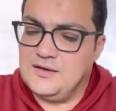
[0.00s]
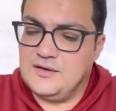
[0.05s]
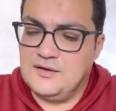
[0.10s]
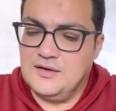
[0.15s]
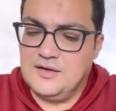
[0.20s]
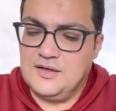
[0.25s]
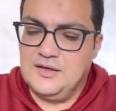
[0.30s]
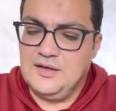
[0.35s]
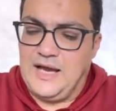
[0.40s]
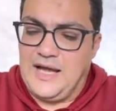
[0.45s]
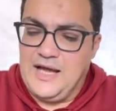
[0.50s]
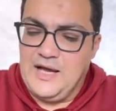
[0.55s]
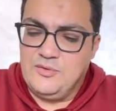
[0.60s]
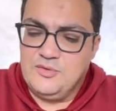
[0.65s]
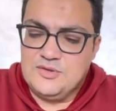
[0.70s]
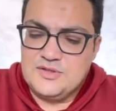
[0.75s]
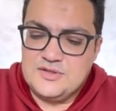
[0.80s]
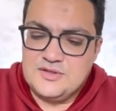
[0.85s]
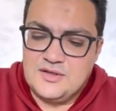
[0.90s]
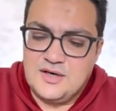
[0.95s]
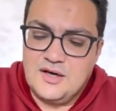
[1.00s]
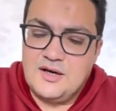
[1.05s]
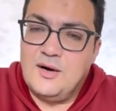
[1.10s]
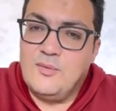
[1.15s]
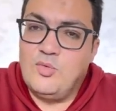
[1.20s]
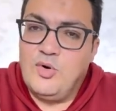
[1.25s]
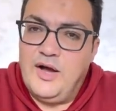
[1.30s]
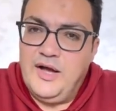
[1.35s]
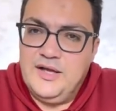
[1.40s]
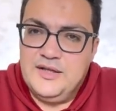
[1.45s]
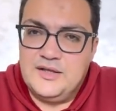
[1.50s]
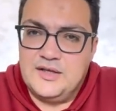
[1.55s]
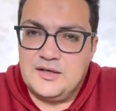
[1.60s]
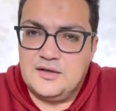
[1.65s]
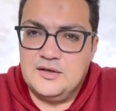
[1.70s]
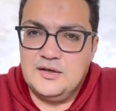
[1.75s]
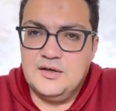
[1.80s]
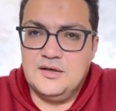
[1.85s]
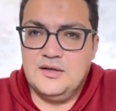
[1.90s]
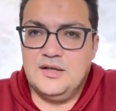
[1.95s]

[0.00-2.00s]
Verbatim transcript: الراجل عاوز رقم واحد هنا